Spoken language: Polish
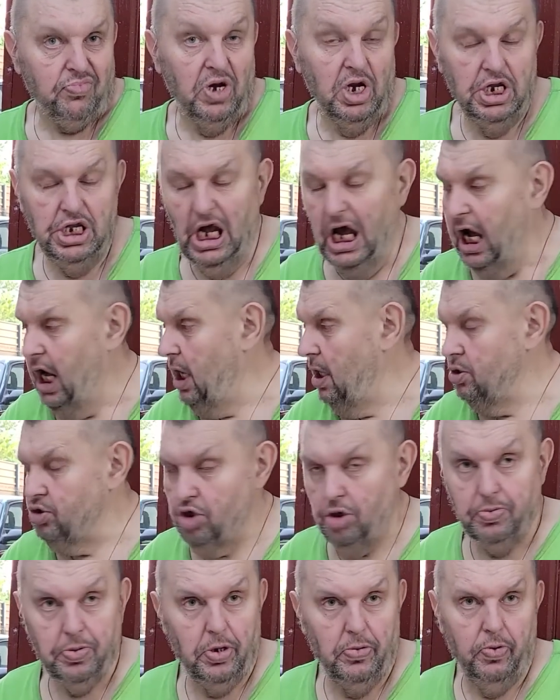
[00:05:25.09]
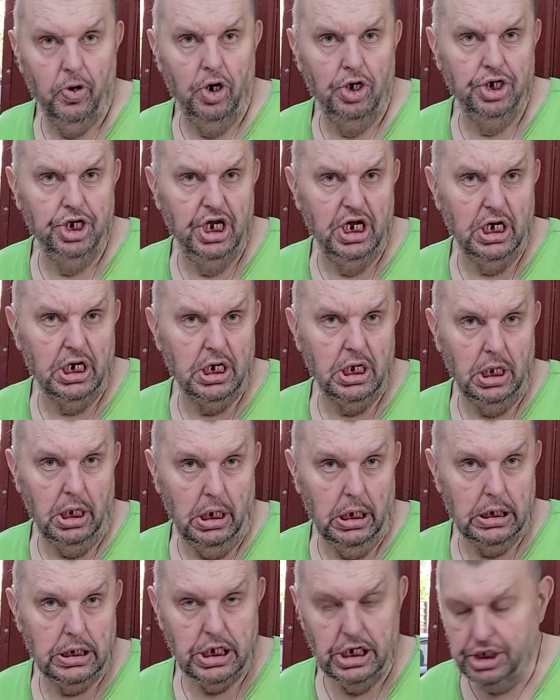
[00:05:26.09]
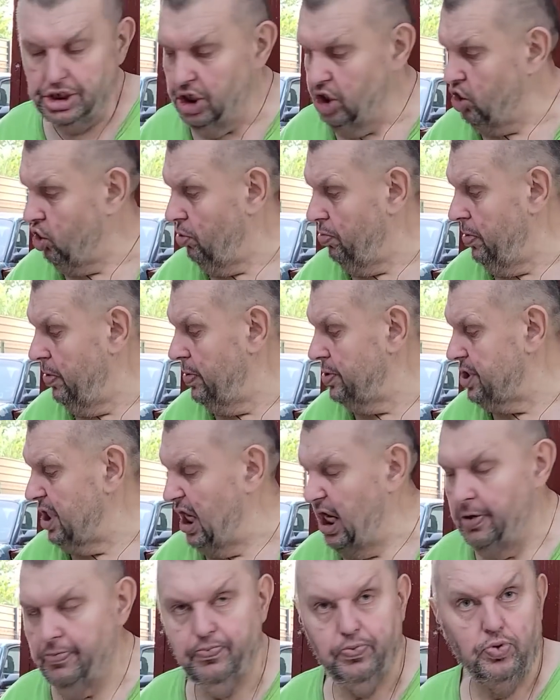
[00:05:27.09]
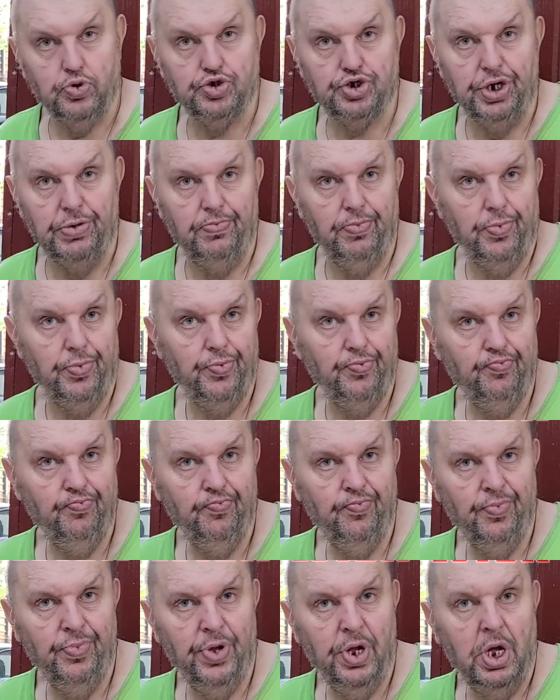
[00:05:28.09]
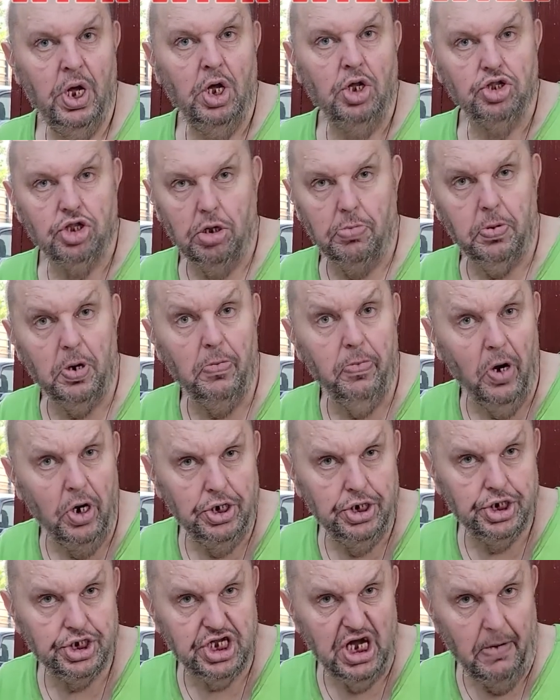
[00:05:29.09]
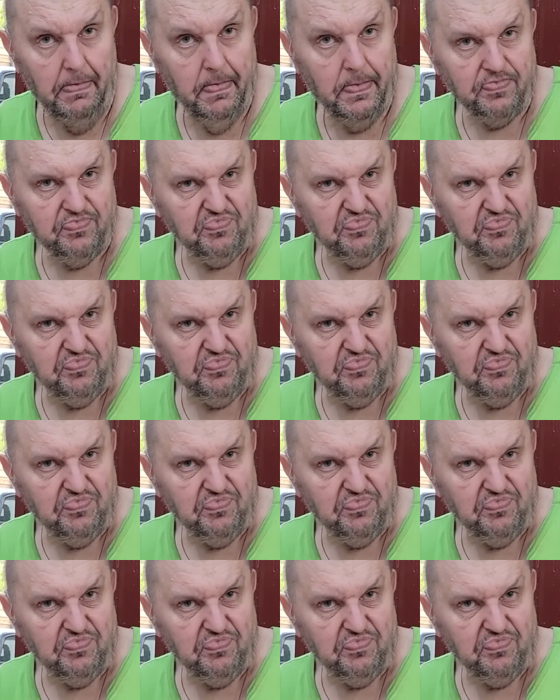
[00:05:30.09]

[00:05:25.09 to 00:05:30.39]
Ja dobrowolnie każdego teraz wpuszczam. Dobrowolnie, sam.